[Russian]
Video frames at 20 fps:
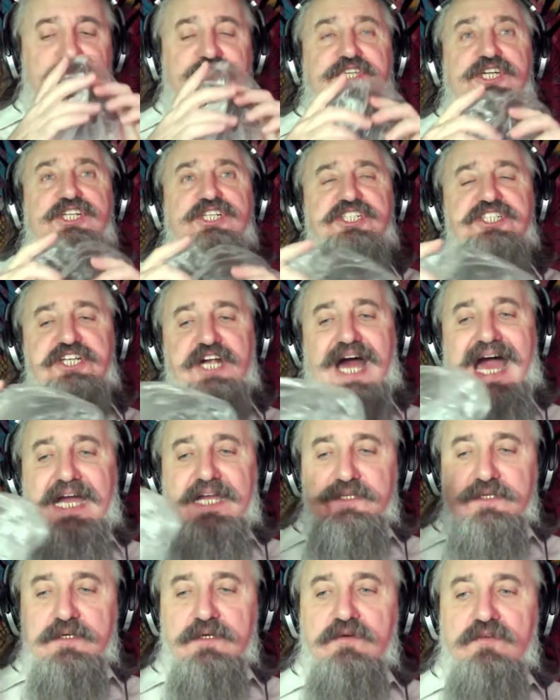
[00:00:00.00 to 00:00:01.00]

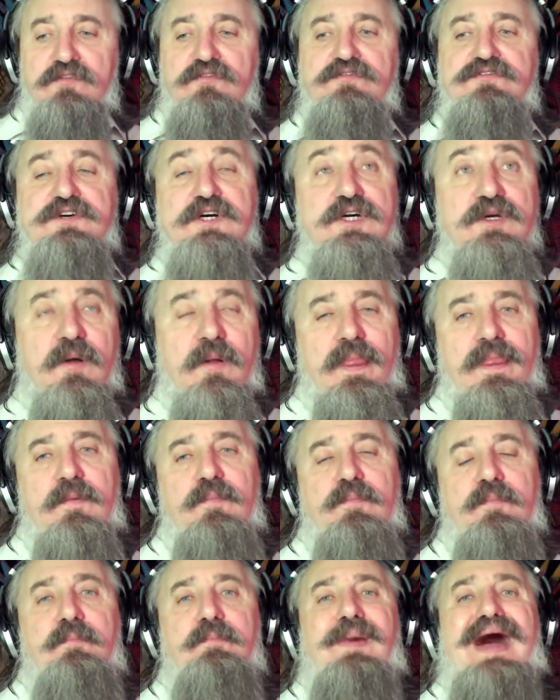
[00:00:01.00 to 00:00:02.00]
дышать в
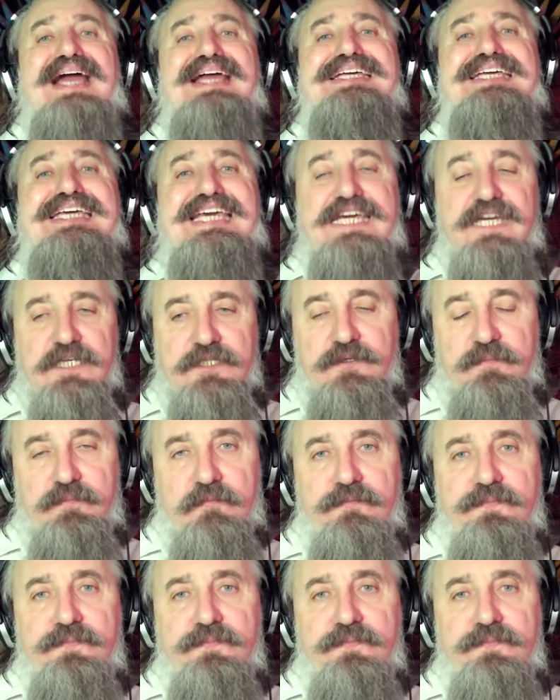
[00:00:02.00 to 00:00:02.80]
пакет.